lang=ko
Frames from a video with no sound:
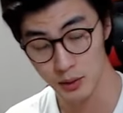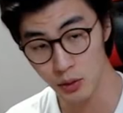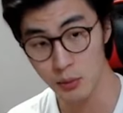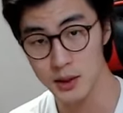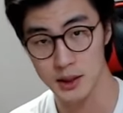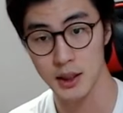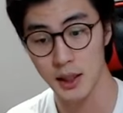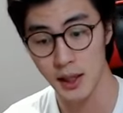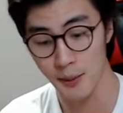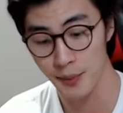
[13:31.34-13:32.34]
호르몬
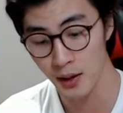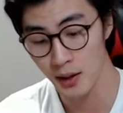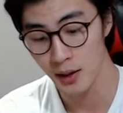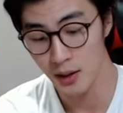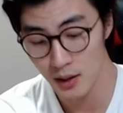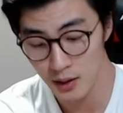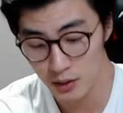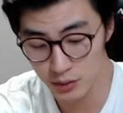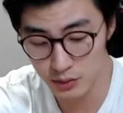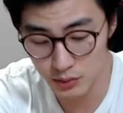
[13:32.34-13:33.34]
자체가
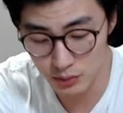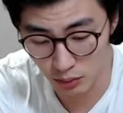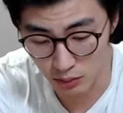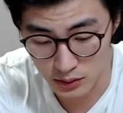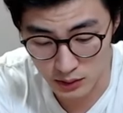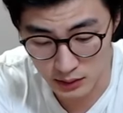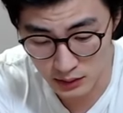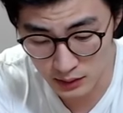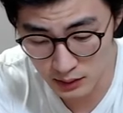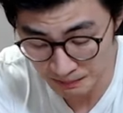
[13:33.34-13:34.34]
근육운동, 즉
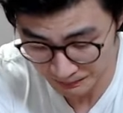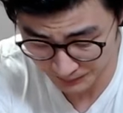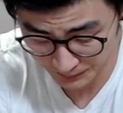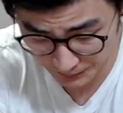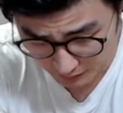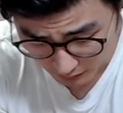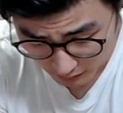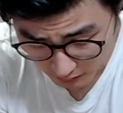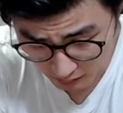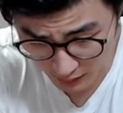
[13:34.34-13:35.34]
근,
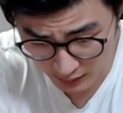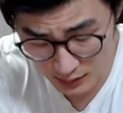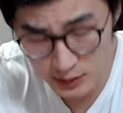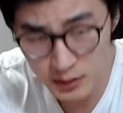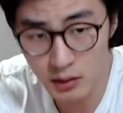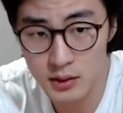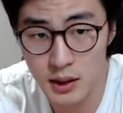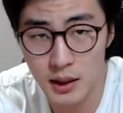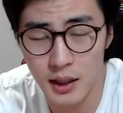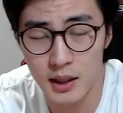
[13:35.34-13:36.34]

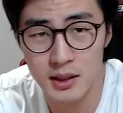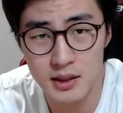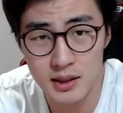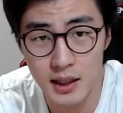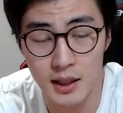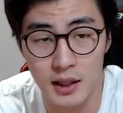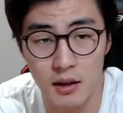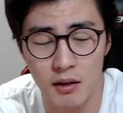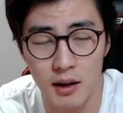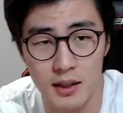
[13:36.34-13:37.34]
근성장에 크게
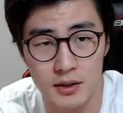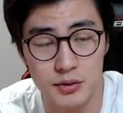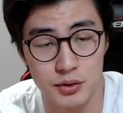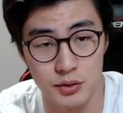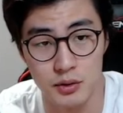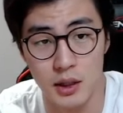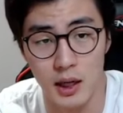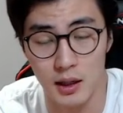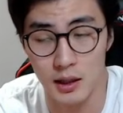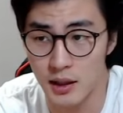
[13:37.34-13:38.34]
기여할 수준,
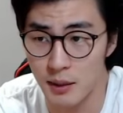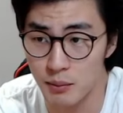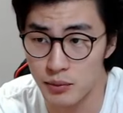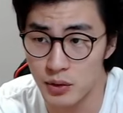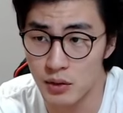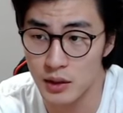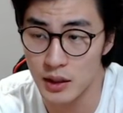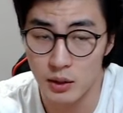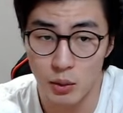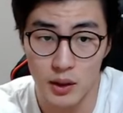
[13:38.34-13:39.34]
그러니까 이게 무조건
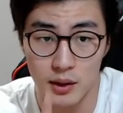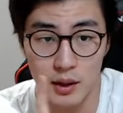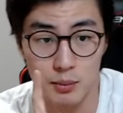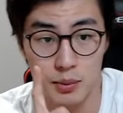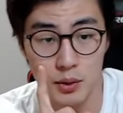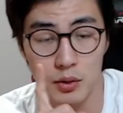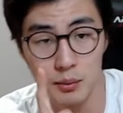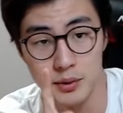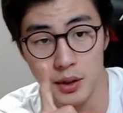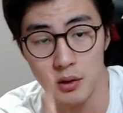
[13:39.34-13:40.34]
일 호가 될 필요는
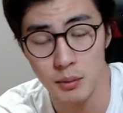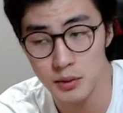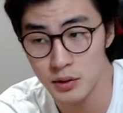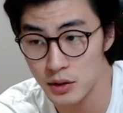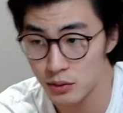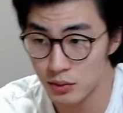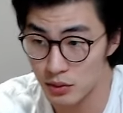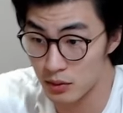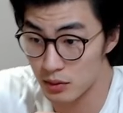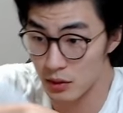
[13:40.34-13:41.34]
없어요. 여러분
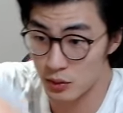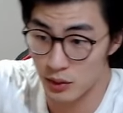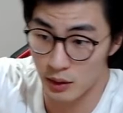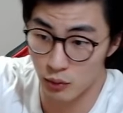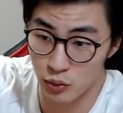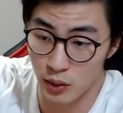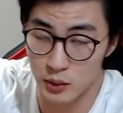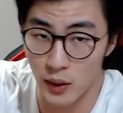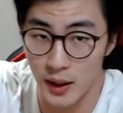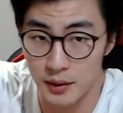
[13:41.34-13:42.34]
기존, 기존에
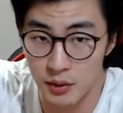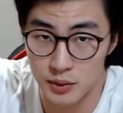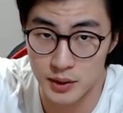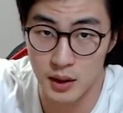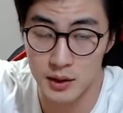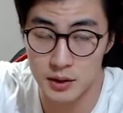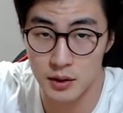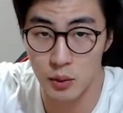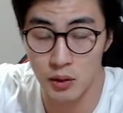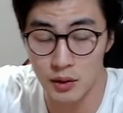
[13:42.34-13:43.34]
운동하는 환경도 생각하셔야
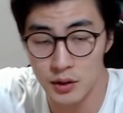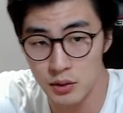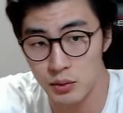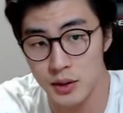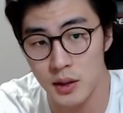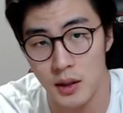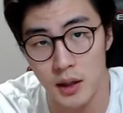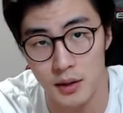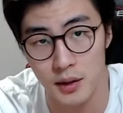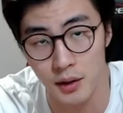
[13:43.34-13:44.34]
되고 컨디션도
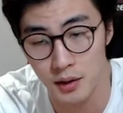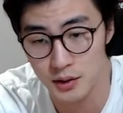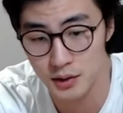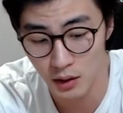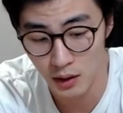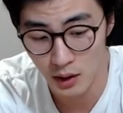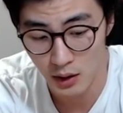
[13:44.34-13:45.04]
생각해야 돼요. 그래서